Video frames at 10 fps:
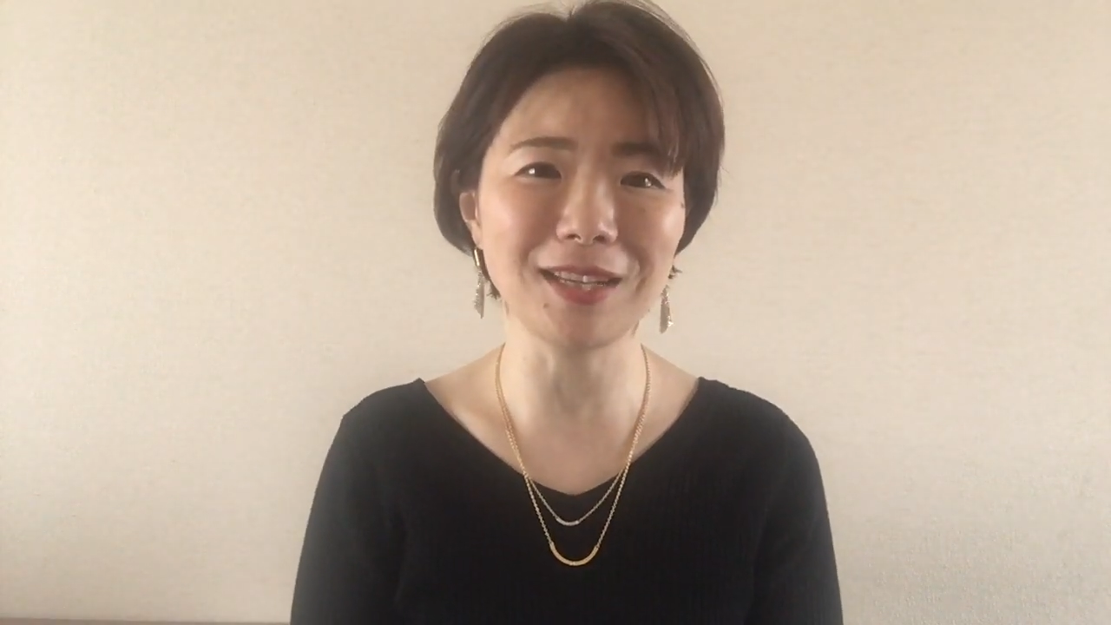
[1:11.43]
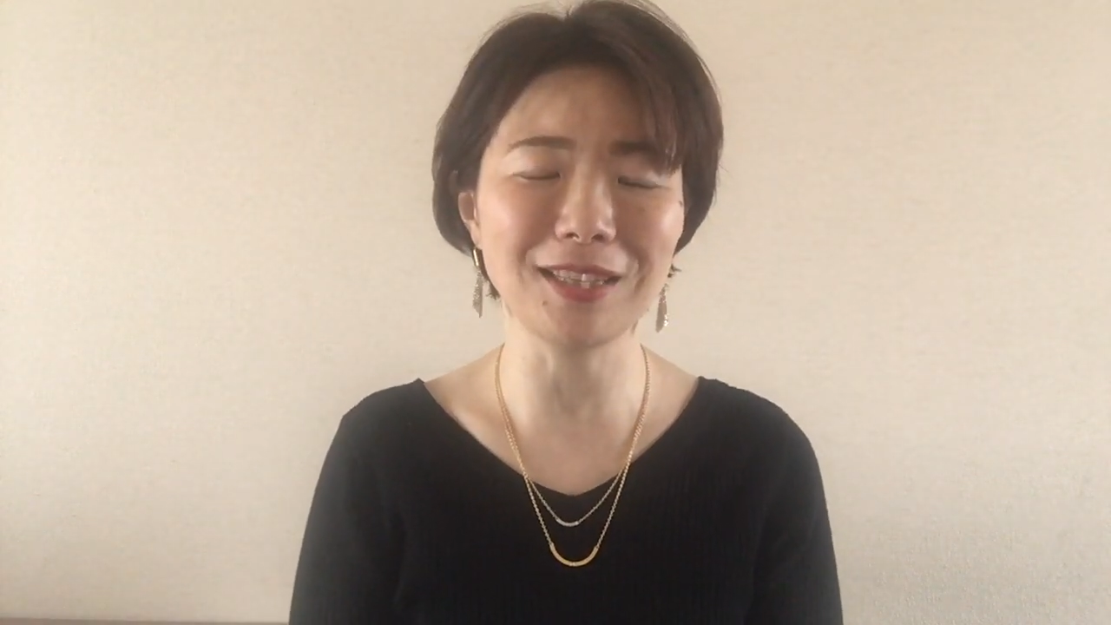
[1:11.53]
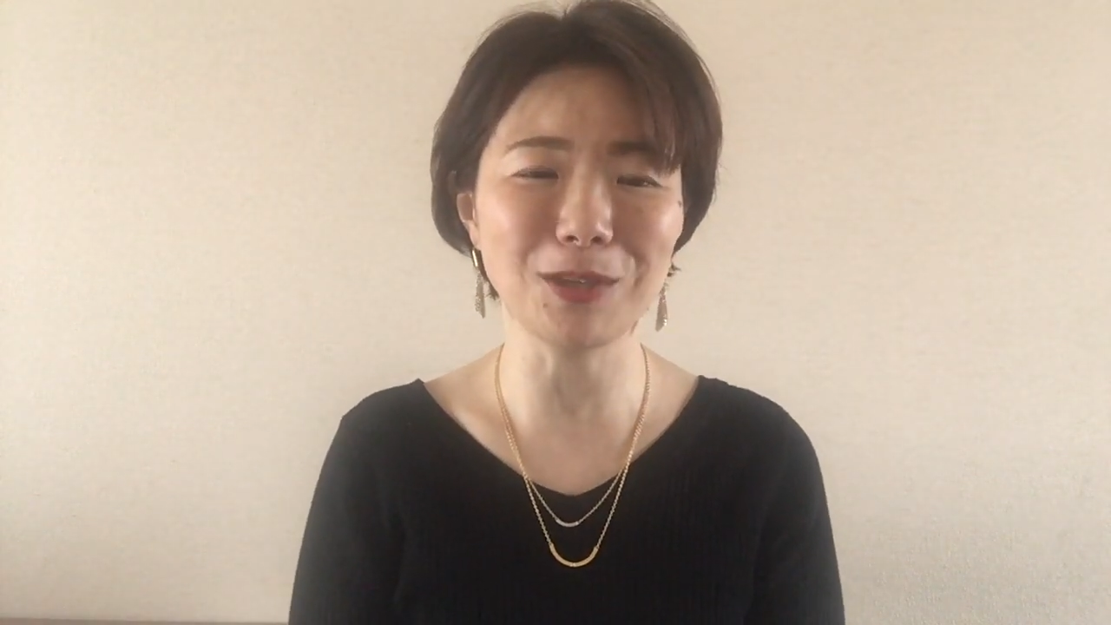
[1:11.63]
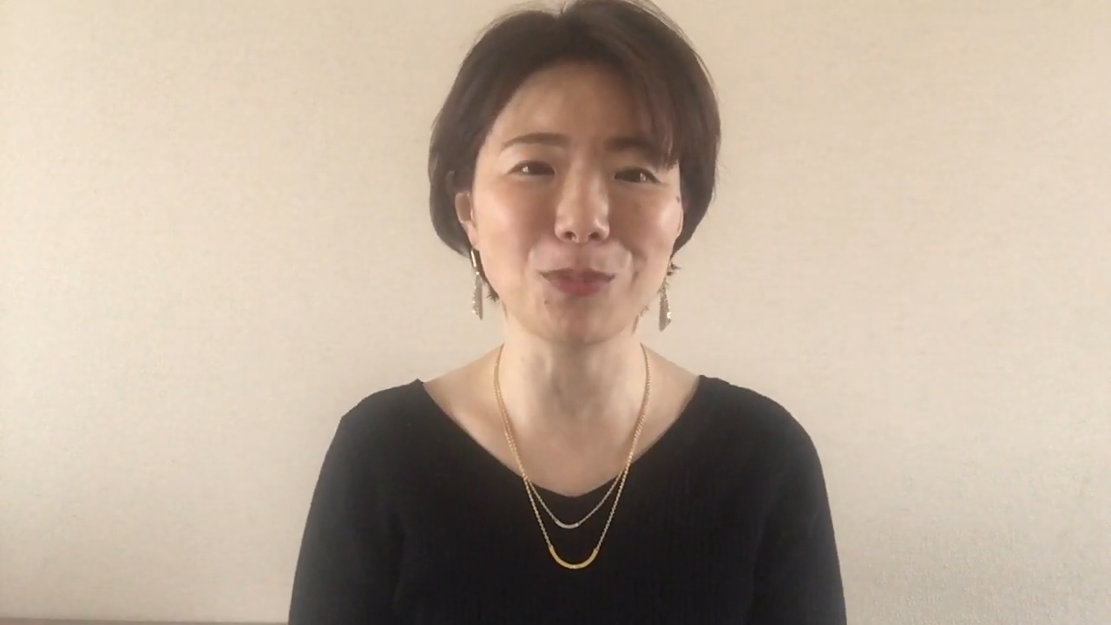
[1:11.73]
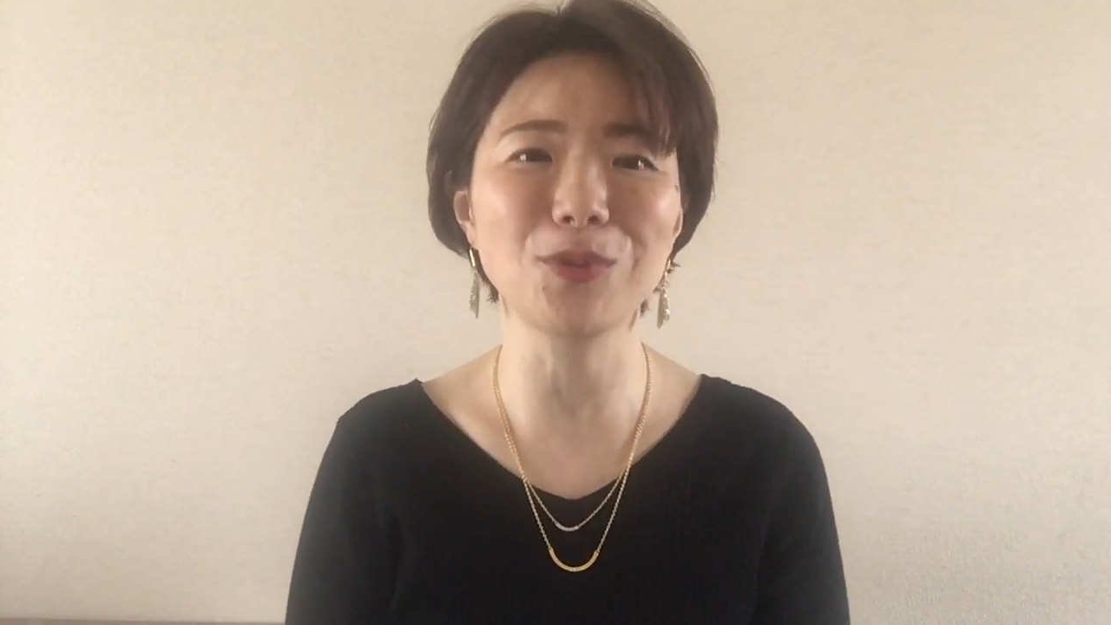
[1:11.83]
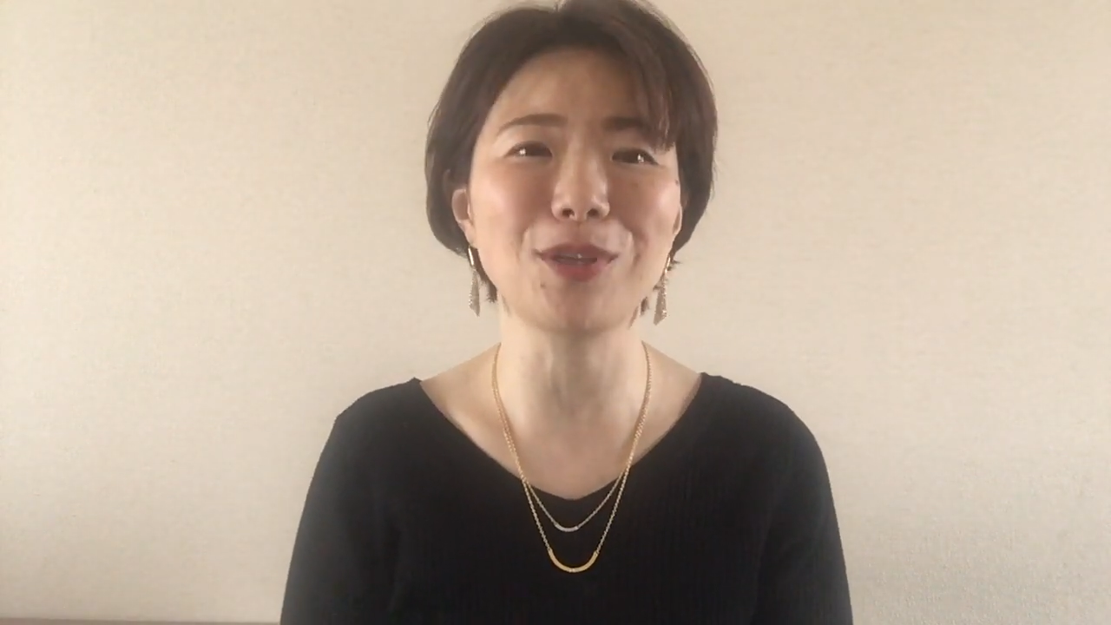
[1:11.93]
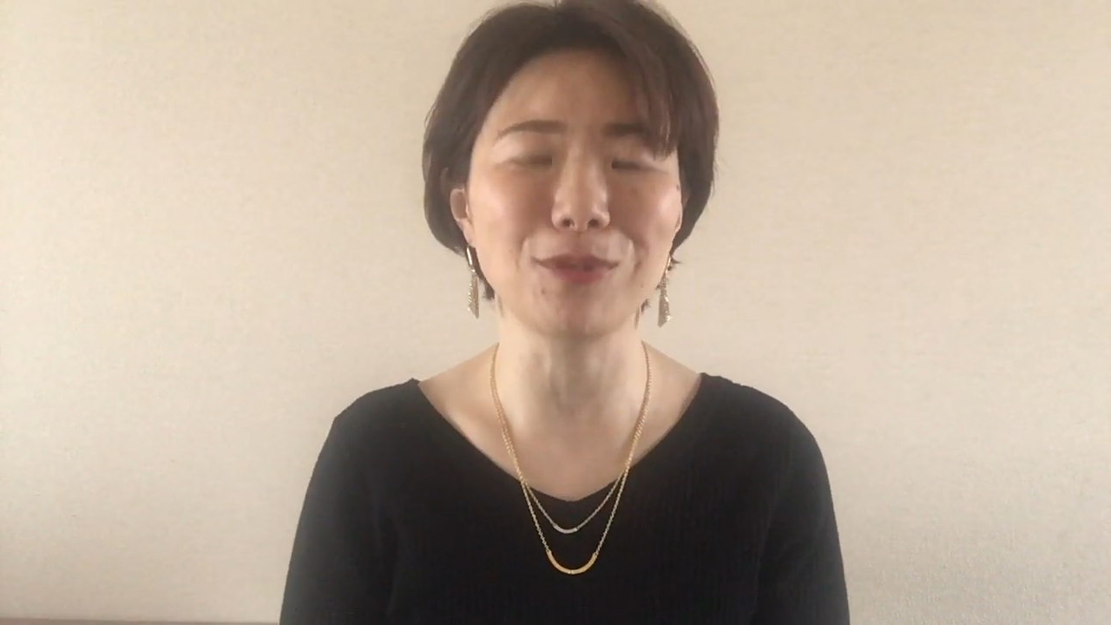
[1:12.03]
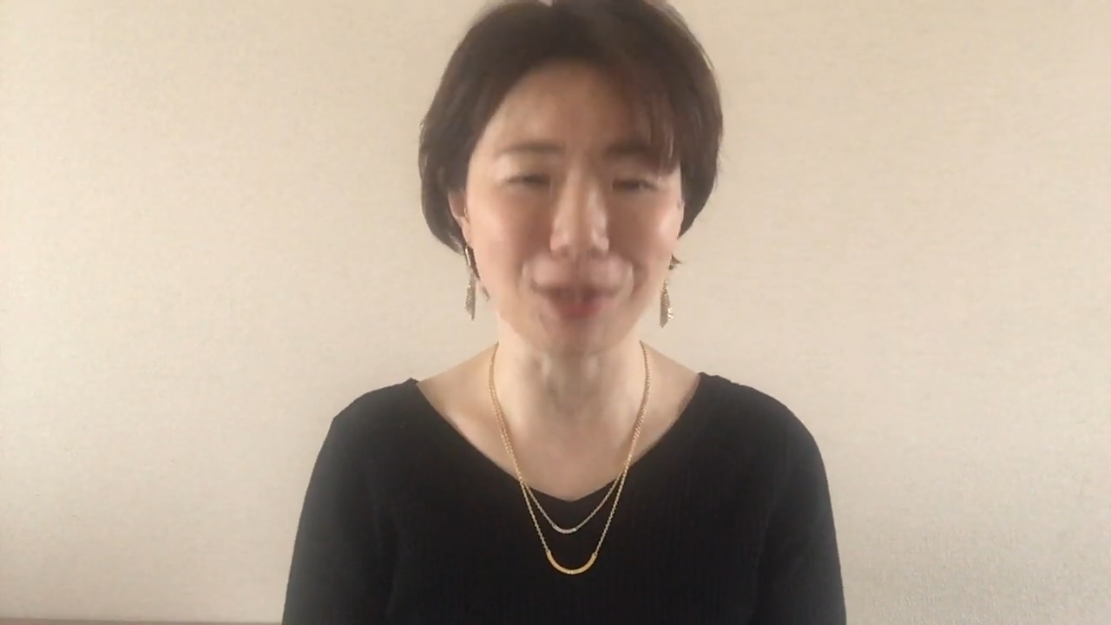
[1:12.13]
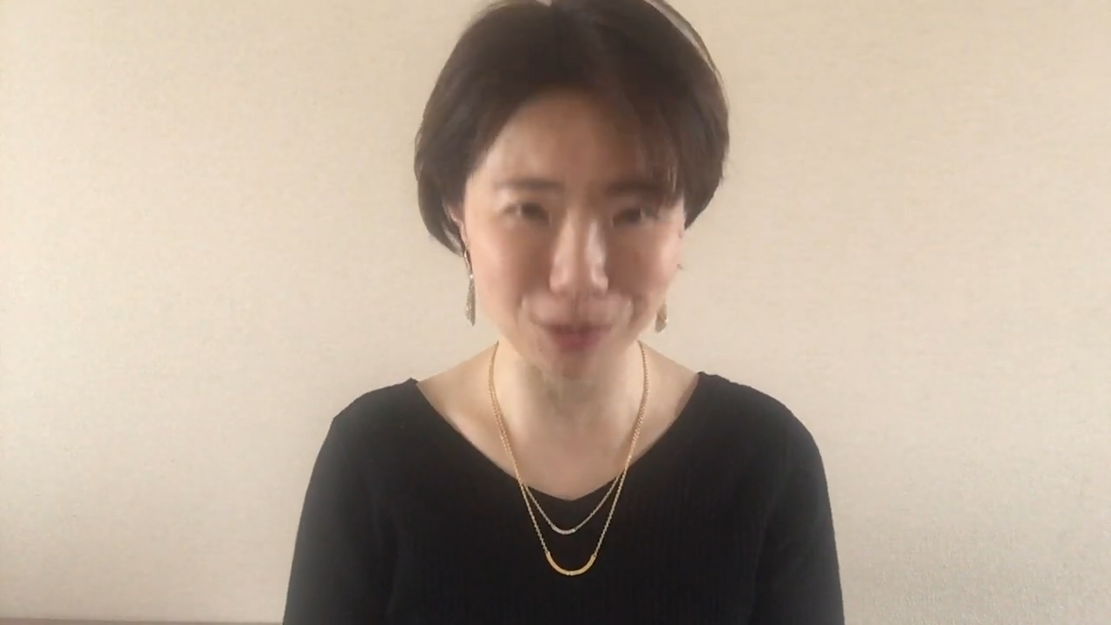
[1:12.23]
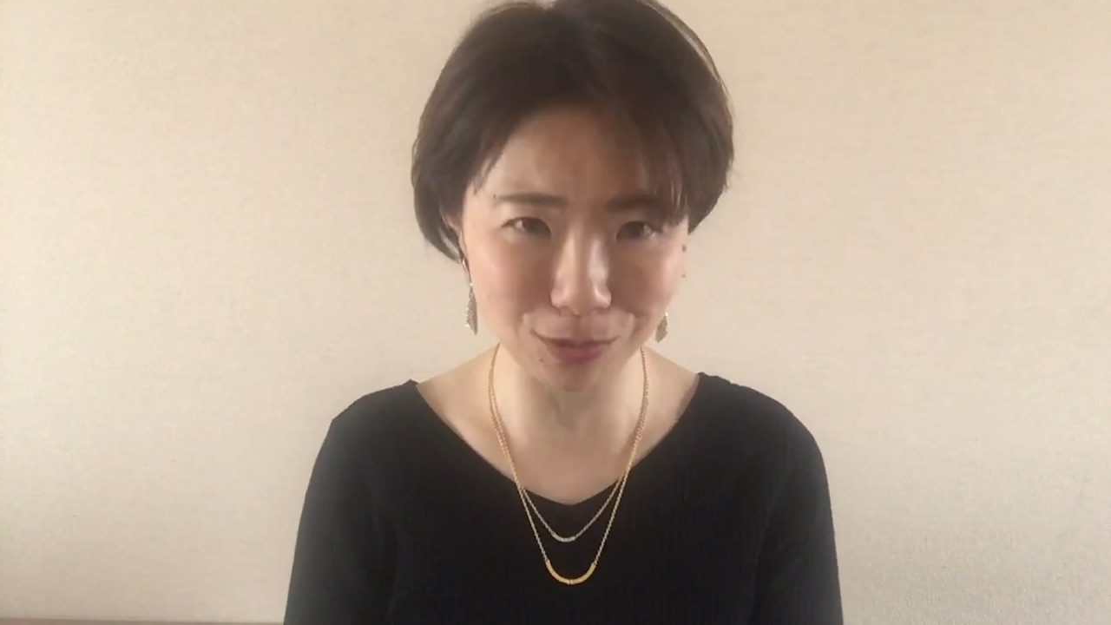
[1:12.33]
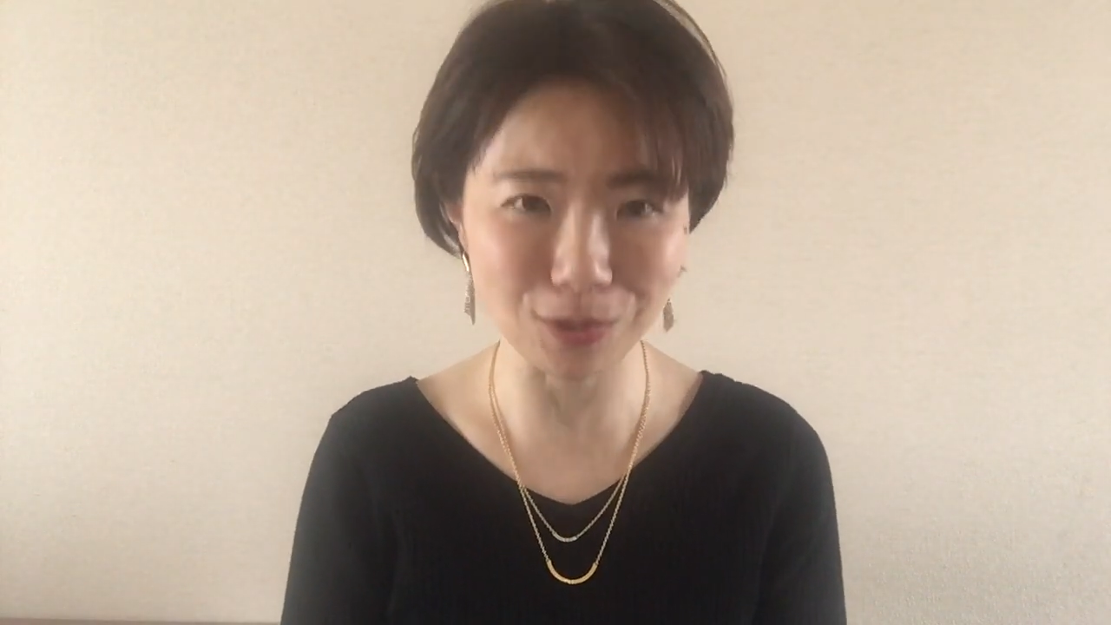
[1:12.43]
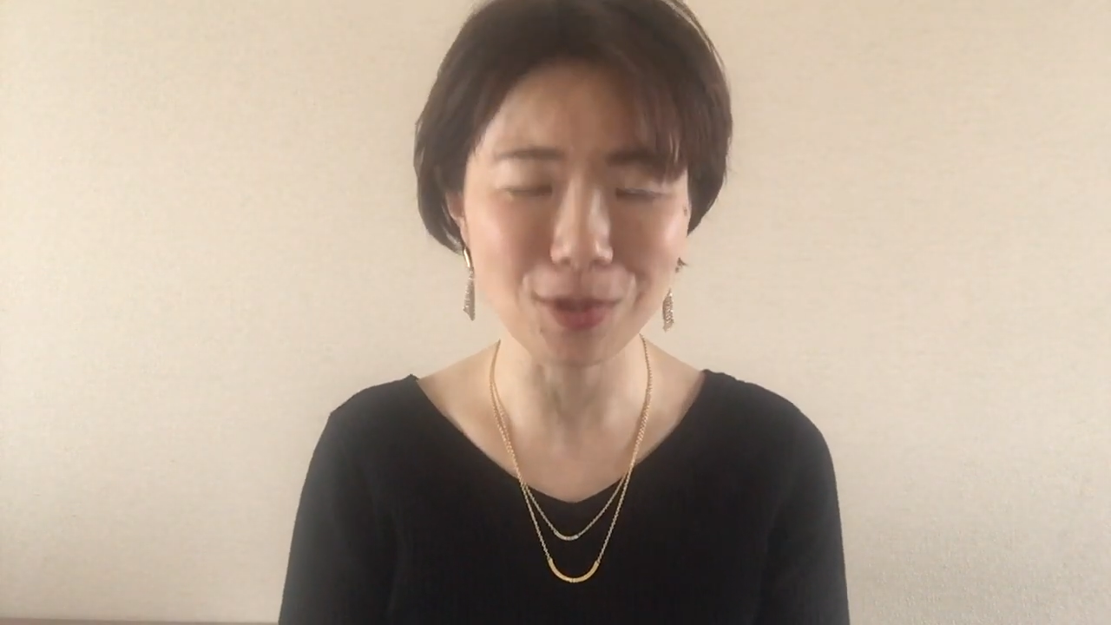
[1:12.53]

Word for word: だきたいと思ってるんです